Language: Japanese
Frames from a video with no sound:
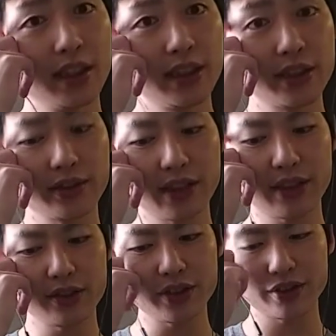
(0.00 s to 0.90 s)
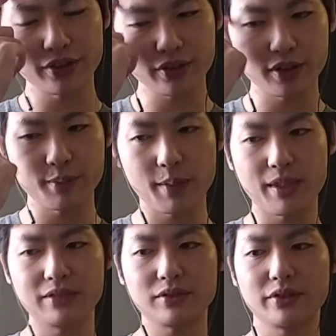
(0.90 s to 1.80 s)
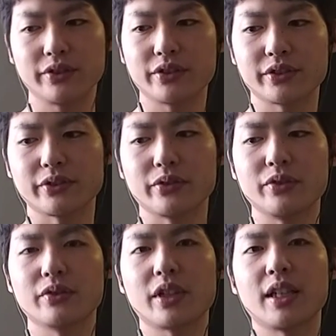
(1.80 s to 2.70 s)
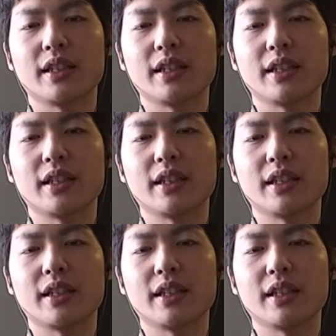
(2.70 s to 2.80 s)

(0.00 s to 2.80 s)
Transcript: でそこからご存知の通り、まあ、マウントゴックスの崩